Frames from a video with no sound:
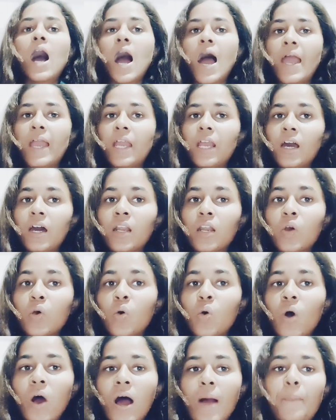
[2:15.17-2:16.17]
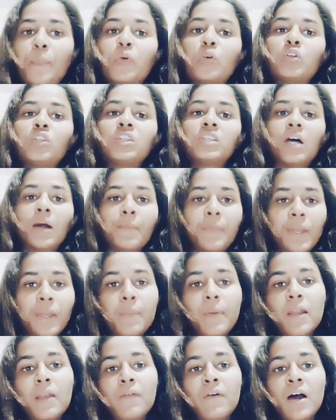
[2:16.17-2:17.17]
आयकर को आपको तभी
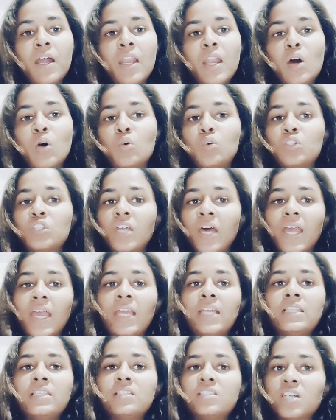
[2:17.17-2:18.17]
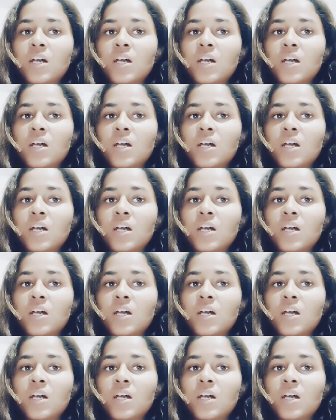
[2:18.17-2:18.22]
बनवाना होता है